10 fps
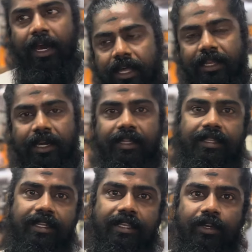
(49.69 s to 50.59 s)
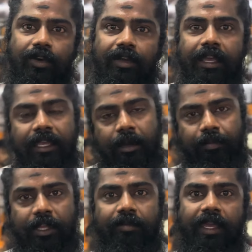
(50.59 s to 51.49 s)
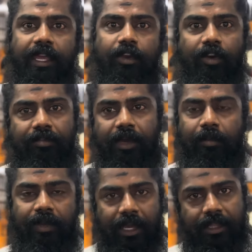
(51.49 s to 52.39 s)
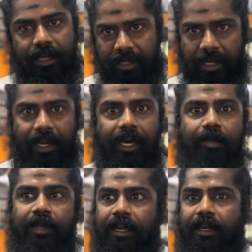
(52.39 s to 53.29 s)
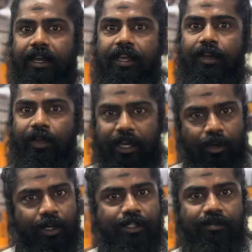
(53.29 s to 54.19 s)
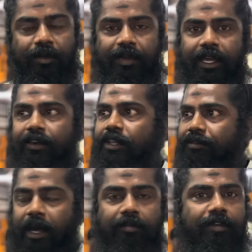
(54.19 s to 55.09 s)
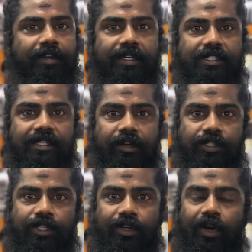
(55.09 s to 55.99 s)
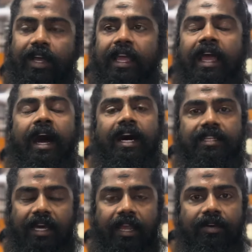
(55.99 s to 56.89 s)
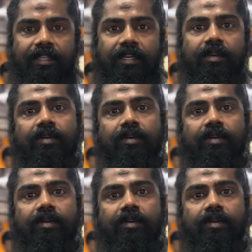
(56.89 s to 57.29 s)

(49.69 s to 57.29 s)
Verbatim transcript: அதை நாங்கள் திருத்திட்டோம் எப்போதுமே என்னோட ஃபேமிலியாக தான் எல்லாருமே நாங்கள் நினைக்கிறோம் எங்களோட ஜிம்மு பேரை வந்து ஃபேமிலி ஃபிட்னஸ் தான் வச்சுருக்கோம் அதனால வந்து